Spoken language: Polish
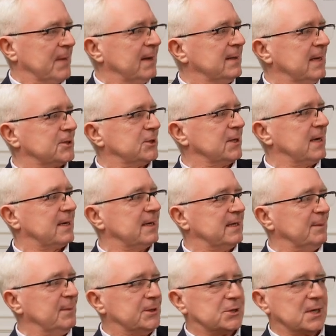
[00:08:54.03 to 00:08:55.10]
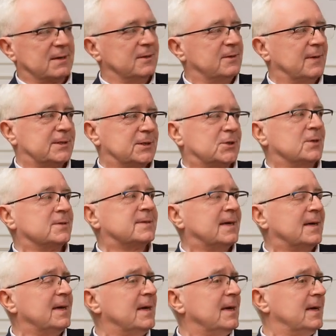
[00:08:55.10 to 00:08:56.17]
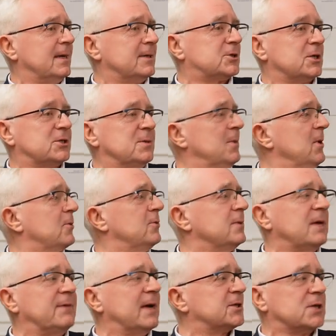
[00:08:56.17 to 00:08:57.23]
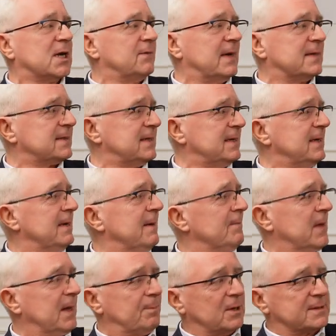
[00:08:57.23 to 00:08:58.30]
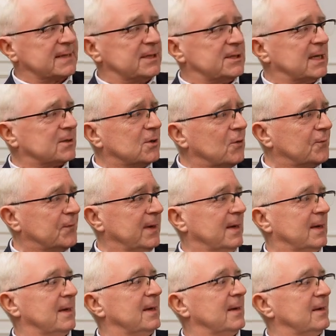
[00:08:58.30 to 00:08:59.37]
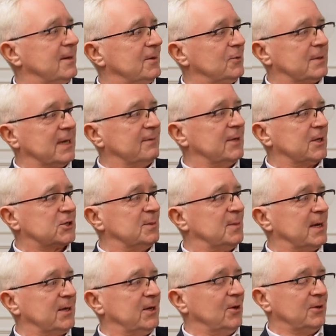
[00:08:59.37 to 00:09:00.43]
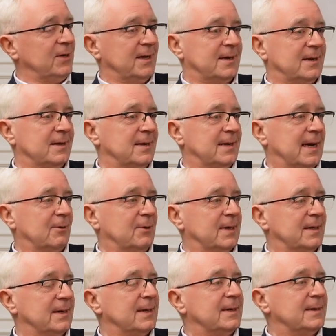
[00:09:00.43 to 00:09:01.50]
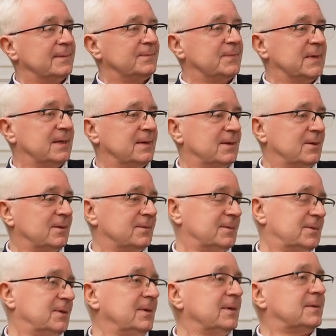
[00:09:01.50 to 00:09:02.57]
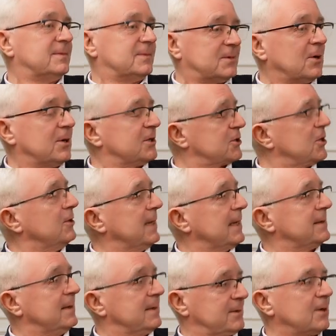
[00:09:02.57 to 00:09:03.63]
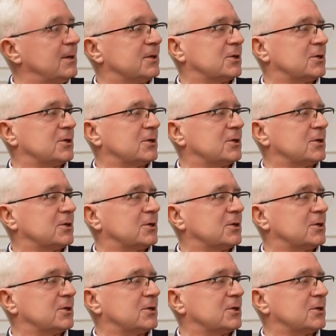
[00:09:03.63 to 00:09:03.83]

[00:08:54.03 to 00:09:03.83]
naszych akademiczek w 2003 roku. Największe gwiazdy polskiej siatkówki tutaj w naszym regionie grały. No, no i trochę szkoda, trochę